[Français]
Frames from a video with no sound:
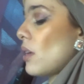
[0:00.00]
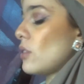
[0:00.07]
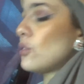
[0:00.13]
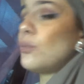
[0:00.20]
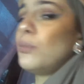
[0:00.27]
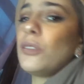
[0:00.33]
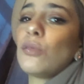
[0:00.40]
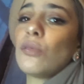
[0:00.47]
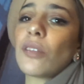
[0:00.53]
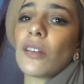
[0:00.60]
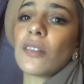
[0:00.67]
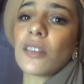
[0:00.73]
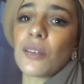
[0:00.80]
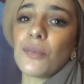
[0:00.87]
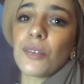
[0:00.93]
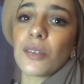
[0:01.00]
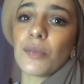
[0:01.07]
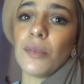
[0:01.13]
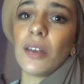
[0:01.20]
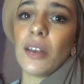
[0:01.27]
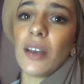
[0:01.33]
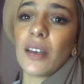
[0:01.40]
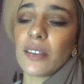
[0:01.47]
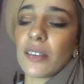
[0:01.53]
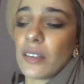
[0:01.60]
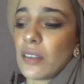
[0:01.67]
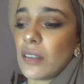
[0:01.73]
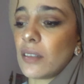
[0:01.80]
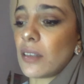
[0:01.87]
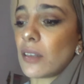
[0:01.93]
J'oublie tout le temps de dire Bismillah,
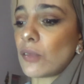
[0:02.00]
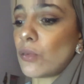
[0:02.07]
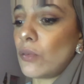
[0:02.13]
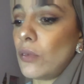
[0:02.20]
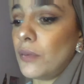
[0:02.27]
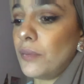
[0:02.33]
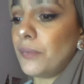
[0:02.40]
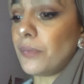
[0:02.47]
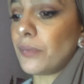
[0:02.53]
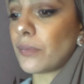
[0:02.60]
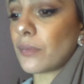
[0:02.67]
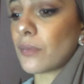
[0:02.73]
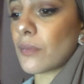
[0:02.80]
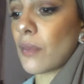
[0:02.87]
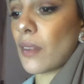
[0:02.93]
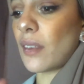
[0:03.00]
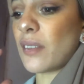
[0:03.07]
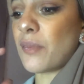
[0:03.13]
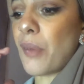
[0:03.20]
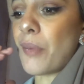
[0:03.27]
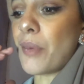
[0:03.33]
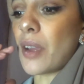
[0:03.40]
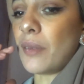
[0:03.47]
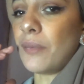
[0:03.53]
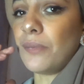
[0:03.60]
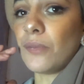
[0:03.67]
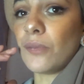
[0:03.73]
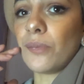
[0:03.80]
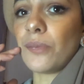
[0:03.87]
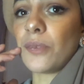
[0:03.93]
ça saoule. C'est pas bien.
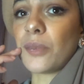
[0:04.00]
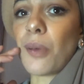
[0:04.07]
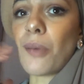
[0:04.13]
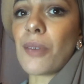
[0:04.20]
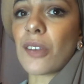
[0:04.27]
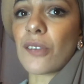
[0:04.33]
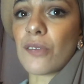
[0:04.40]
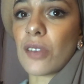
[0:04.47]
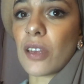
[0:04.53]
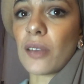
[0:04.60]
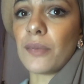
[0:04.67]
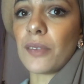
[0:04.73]
C'est pas bien, je veux dire.